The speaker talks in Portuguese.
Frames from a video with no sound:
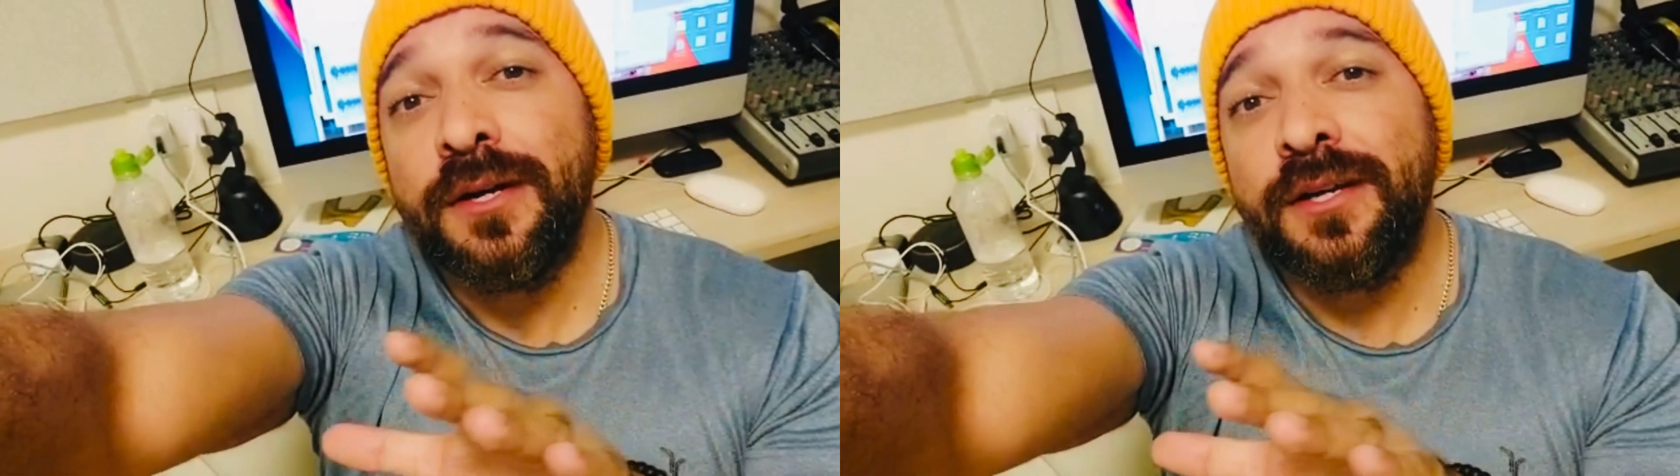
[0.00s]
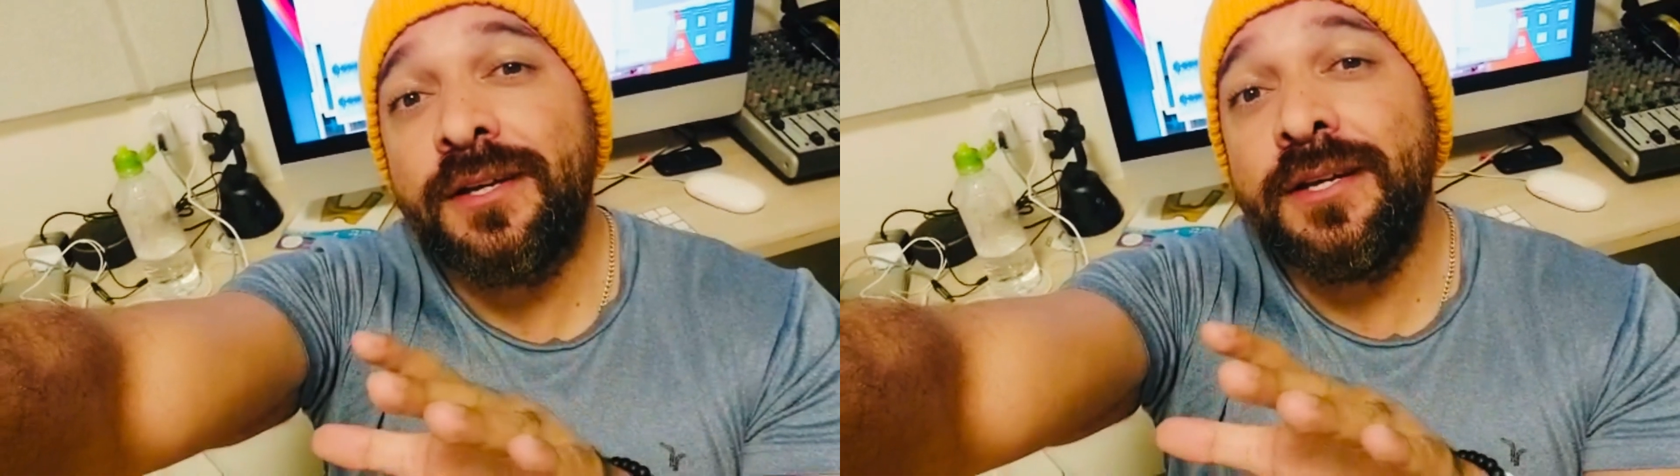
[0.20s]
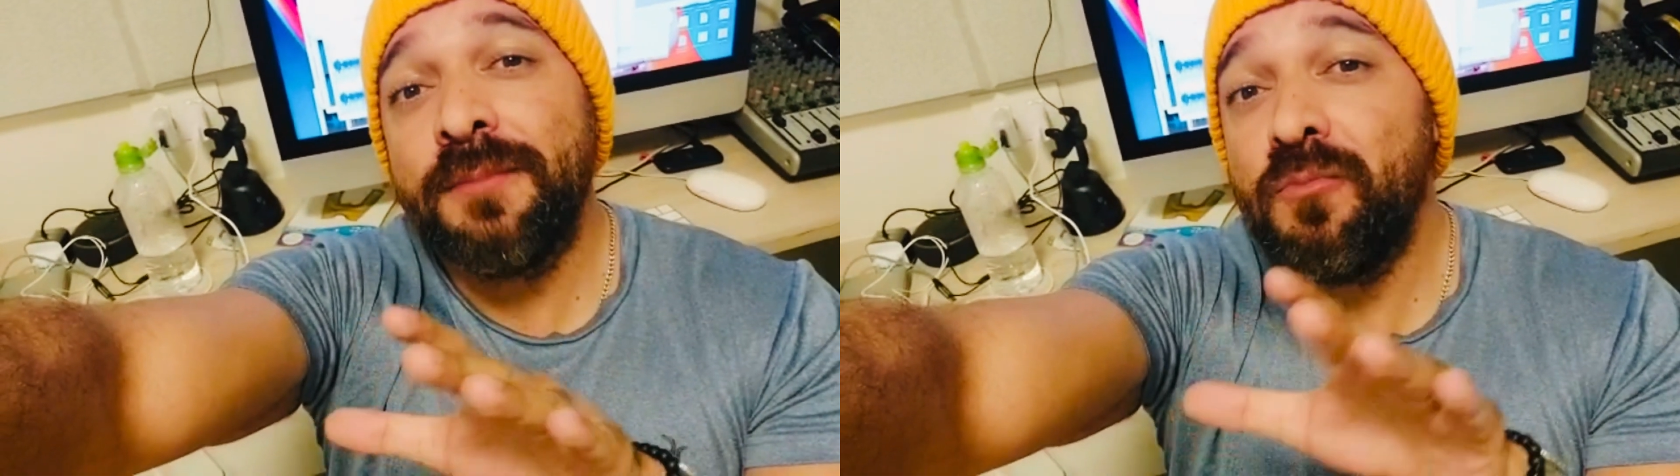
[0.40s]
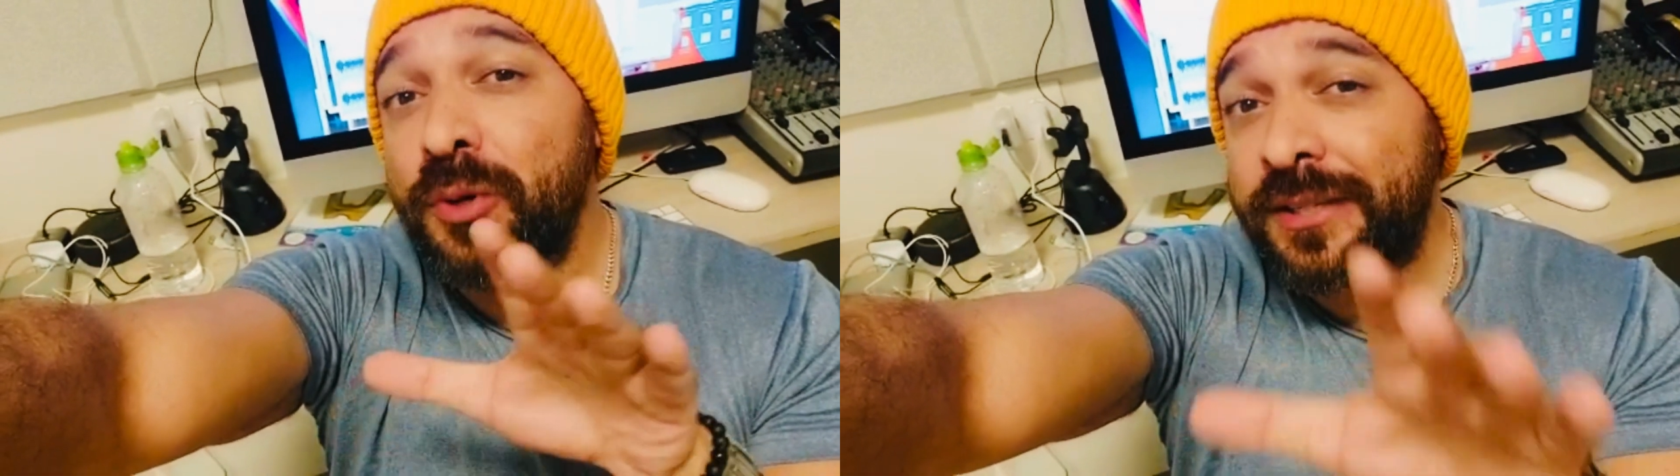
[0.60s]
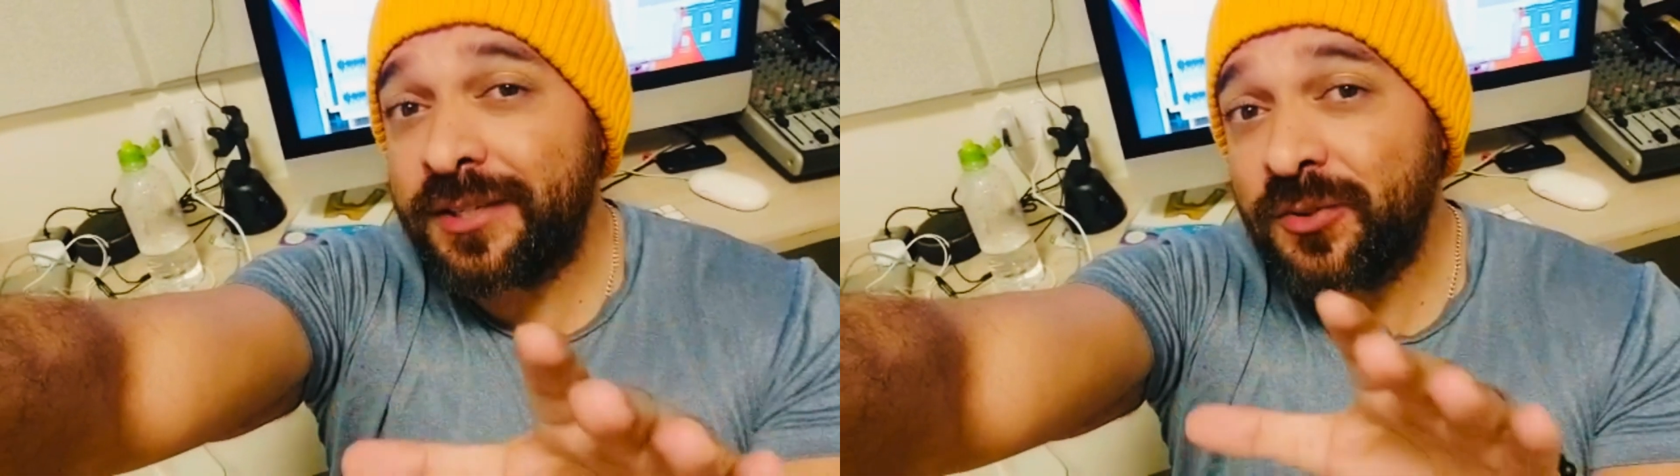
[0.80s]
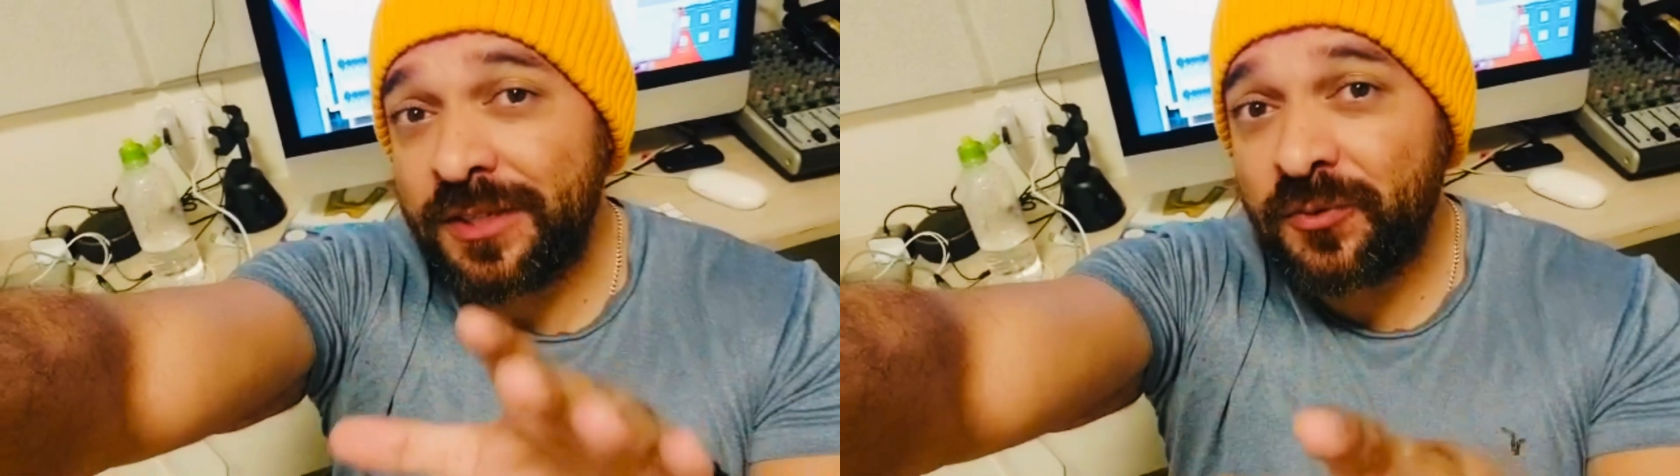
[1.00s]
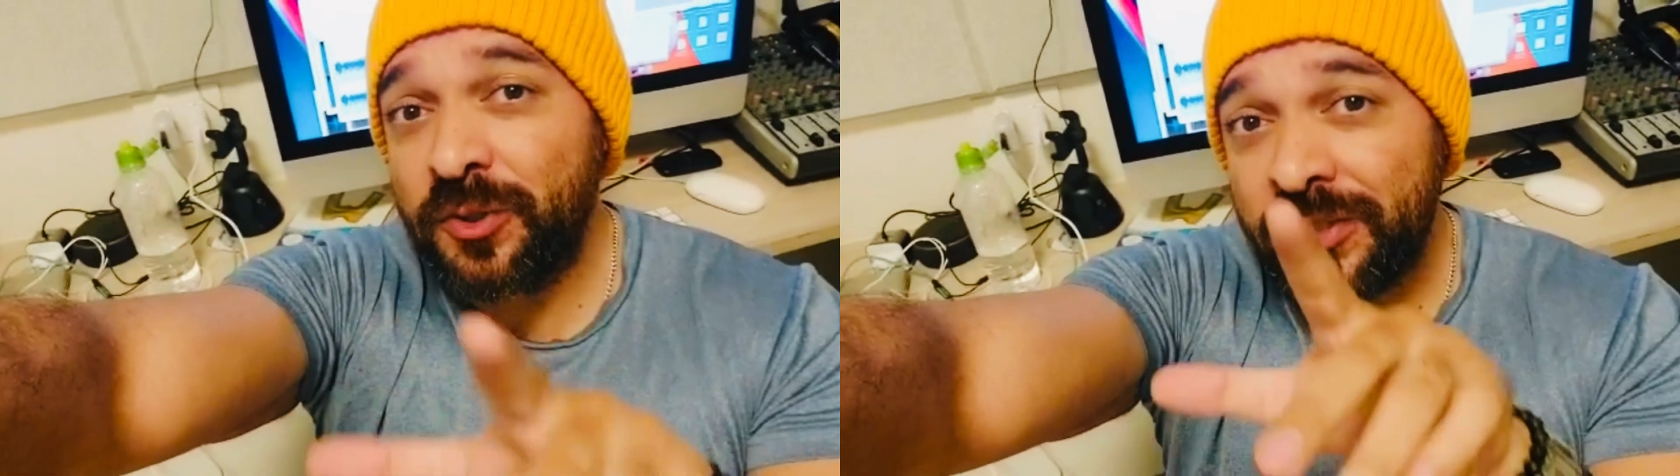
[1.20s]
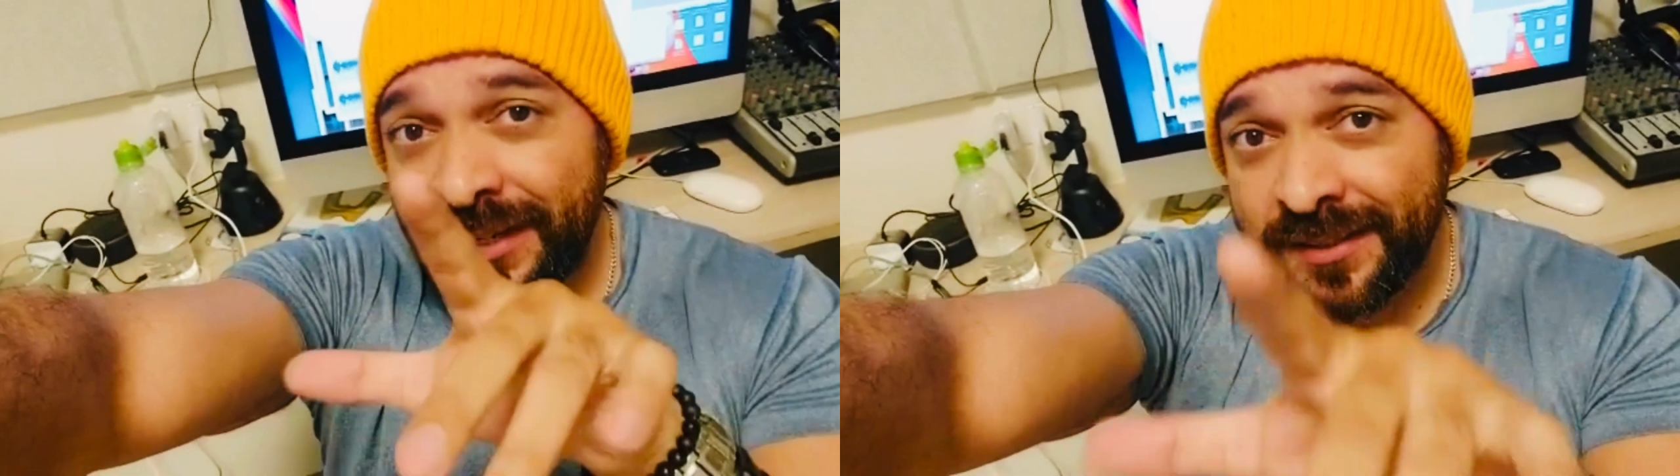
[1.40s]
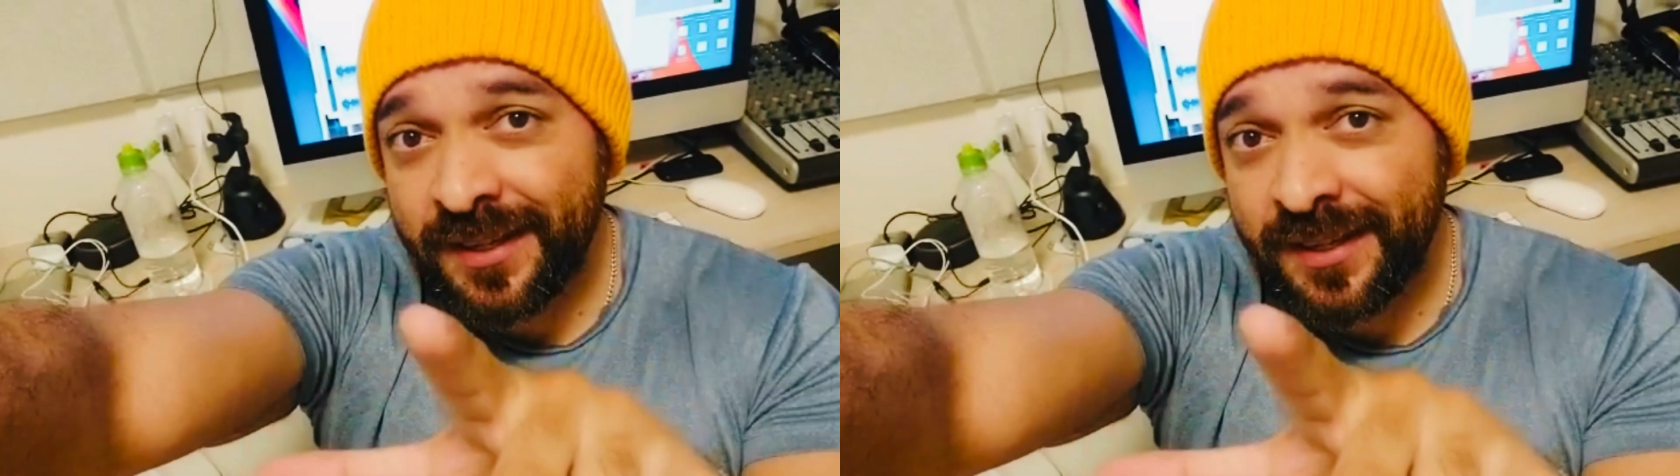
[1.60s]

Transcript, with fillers: que muitas vezes você que